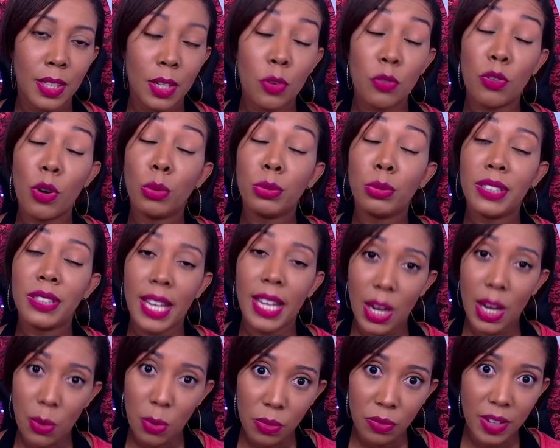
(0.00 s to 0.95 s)
voltei
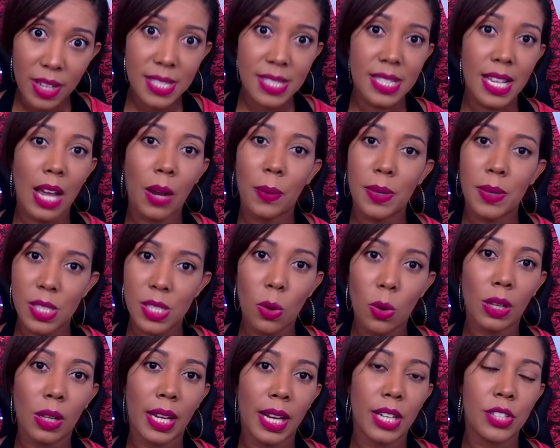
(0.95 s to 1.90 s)
a conversar com esse
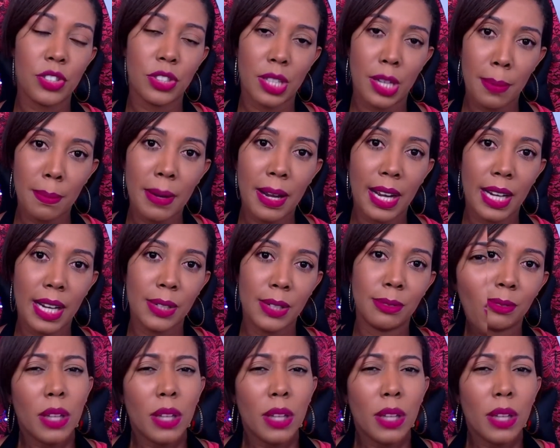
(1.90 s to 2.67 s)
colega de trabalho.